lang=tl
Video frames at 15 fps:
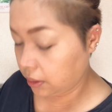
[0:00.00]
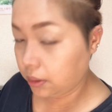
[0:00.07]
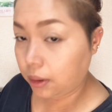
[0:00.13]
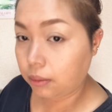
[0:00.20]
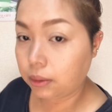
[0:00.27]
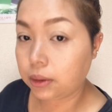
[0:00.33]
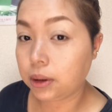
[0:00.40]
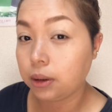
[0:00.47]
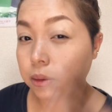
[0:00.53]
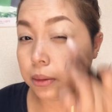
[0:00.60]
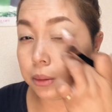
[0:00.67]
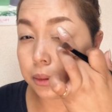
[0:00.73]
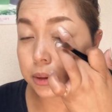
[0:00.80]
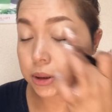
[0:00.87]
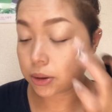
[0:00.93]
tawag dito.
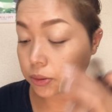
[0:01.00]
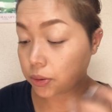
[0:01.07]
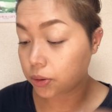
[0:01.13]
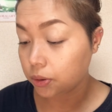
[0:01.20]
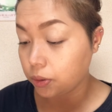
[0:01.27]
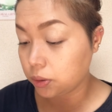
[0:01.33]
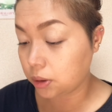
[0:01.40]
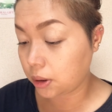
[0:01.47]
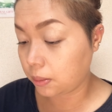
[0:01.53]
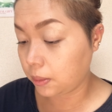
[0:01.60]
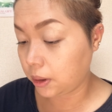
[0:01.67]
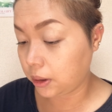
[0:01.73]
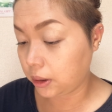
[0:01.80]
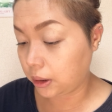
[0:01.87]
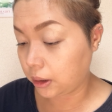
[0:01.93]
Sa susunod
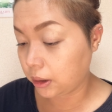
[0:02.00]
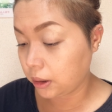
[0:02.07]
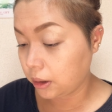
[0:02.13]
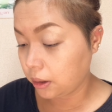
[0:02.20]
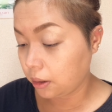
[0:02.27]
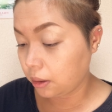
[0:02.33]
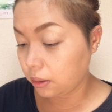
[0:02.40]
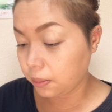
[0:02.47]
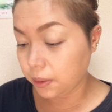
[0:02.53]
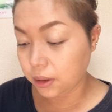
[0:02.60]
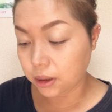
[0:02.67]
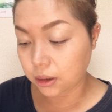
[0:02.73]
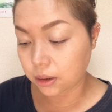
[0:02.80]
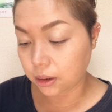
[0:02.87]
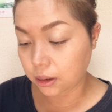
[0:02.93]
naman na, ano ba
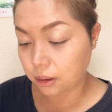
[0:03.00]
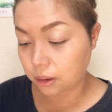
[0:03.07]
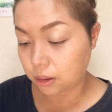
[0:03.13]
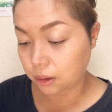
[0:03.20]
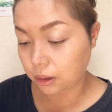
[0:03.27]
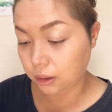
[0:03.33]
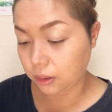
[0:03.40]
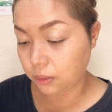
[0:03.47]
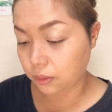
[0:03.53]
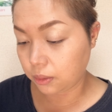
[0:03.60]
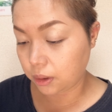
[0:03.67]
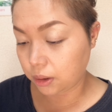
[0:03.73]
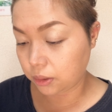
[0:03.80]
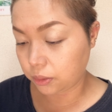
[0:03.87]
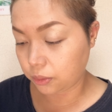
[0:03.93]
ilalagay ko?
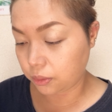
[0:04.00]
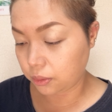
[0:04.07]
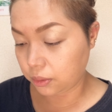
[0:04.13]
Ito.